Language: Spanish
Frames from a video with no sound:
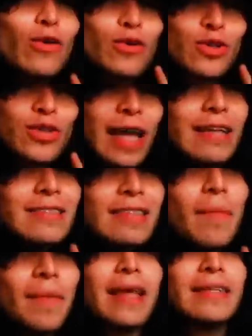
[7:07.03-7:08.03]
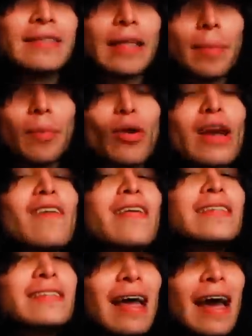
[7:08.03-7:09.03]
constantemente por
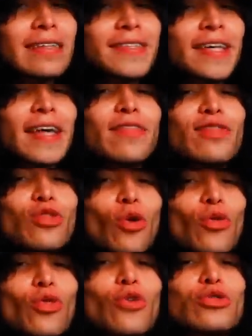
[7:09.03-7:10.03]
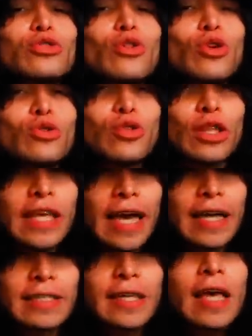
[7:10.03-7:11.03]
levantarse todos los
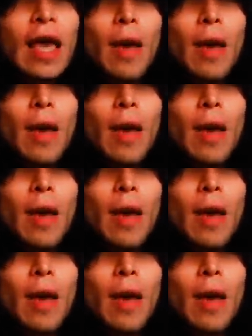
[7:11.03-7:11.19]
días,